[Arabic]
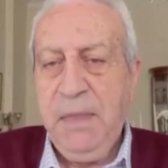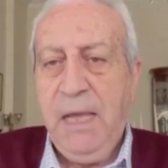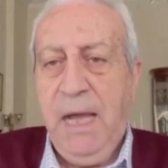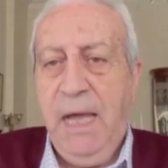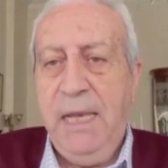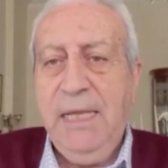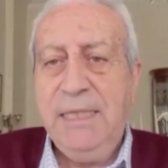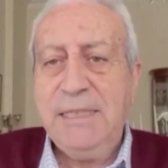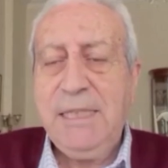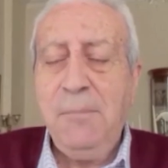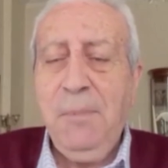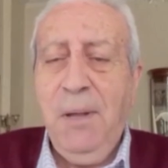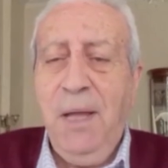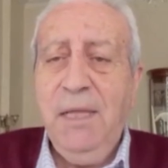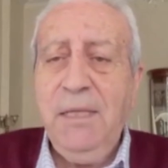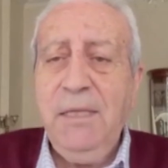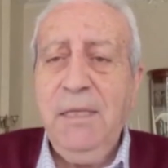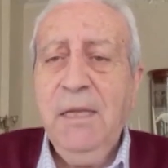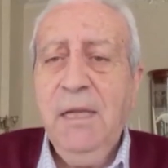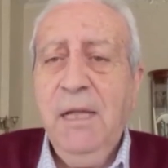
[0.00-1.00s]
هلا
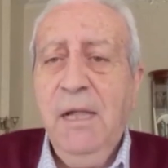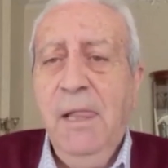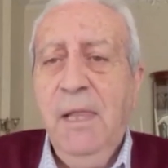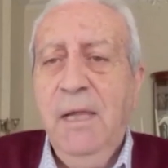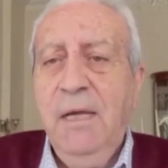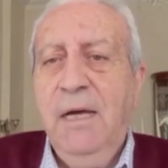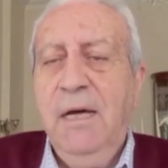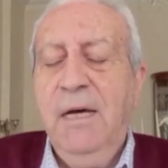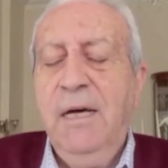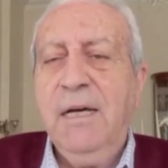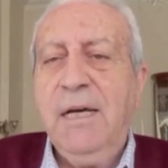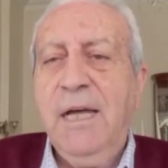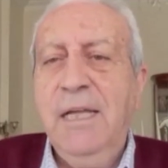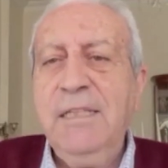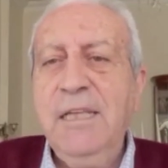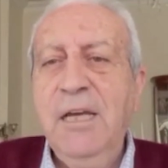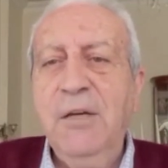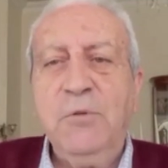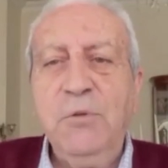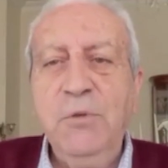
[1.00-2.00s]
طبعا
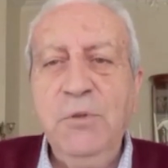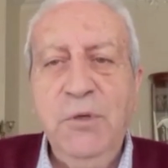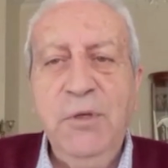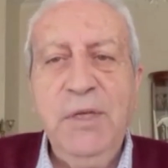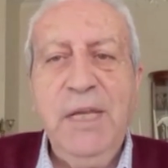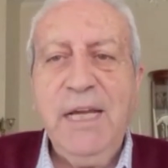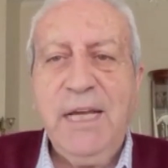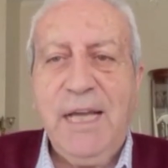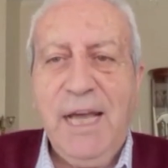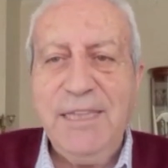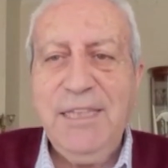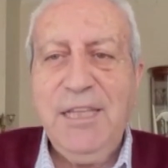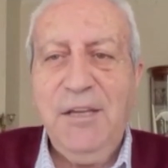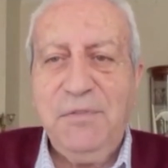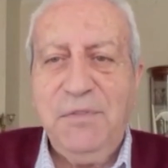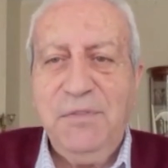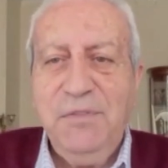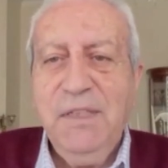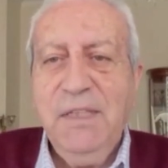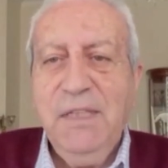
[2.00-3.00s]
قد يكون هناك
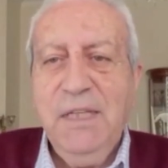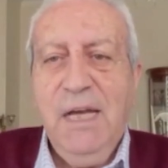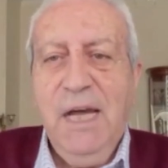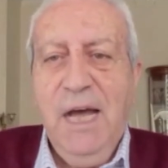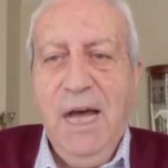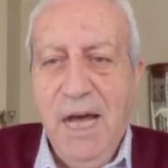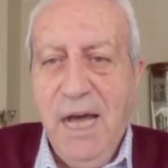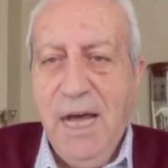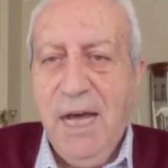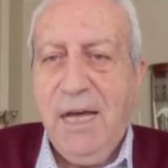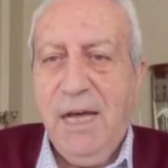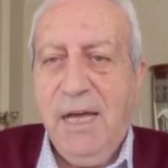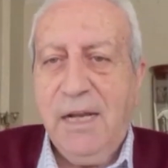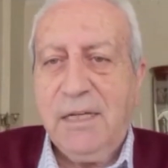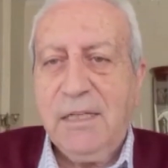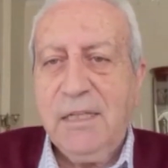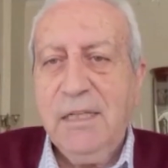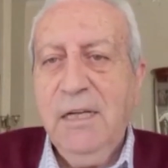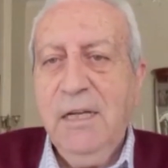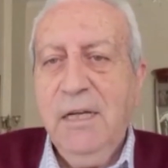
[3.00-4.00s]
هدف
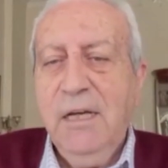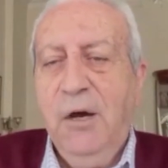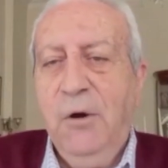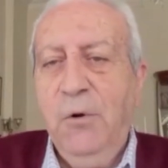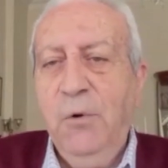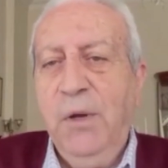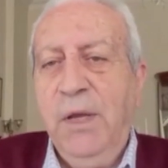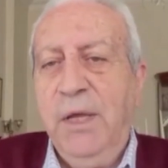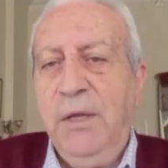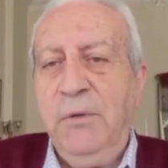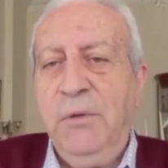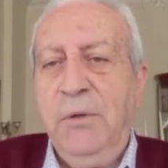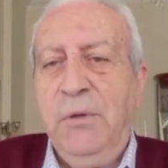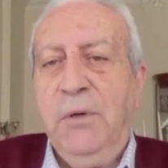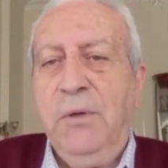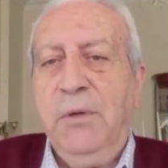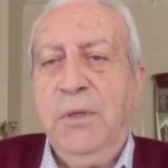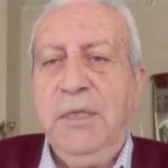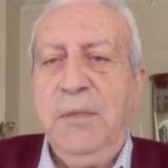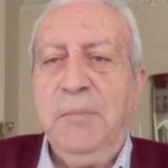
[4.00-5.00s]
اخر هو
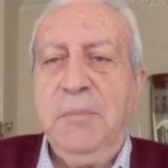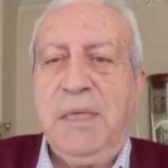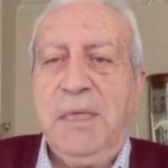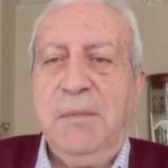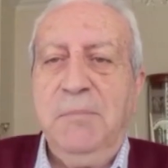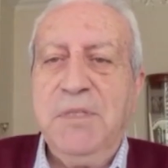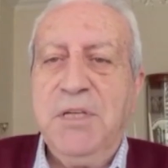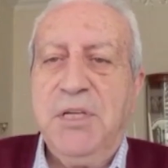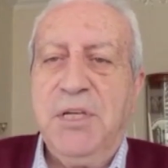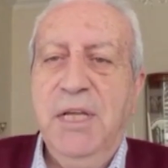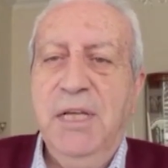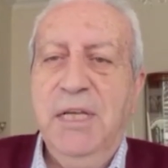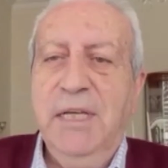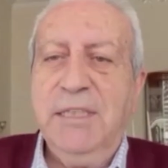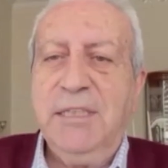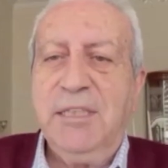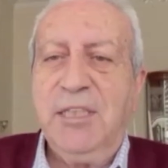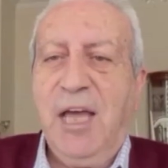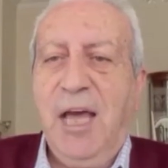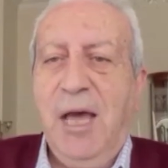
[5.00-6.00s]
انه يمكن مشان
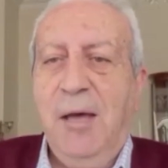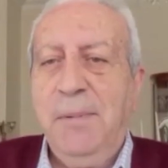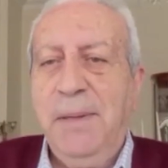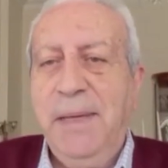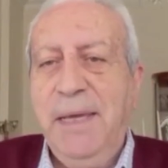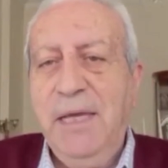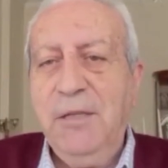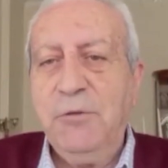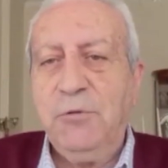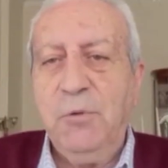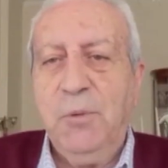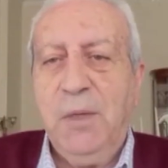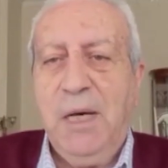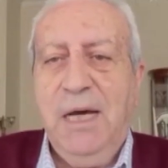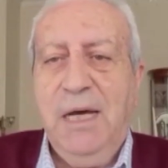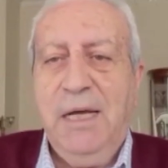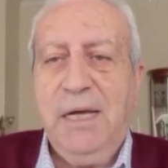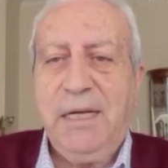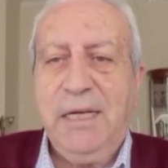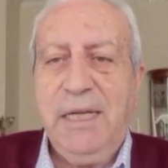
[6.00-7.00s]
الانتخابات
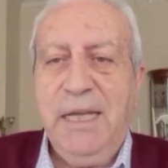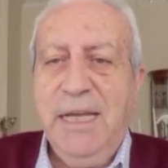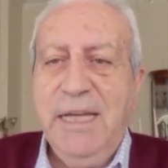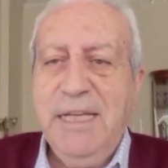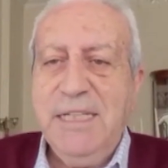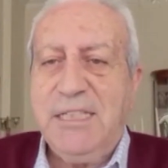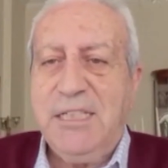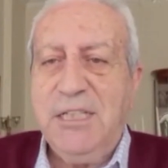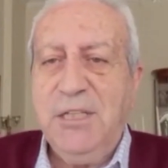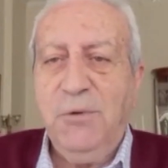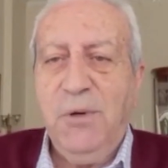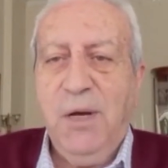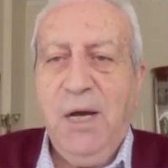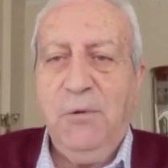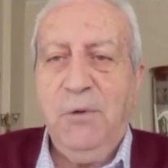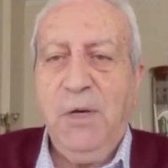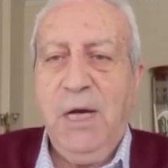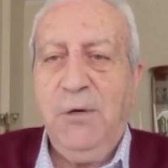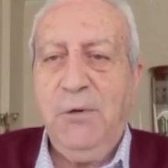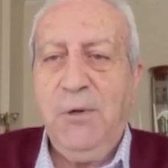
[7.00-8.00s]
والرئاسه و
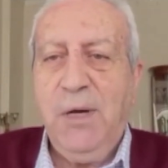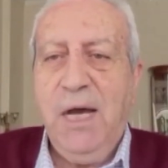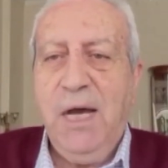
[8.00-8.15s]
و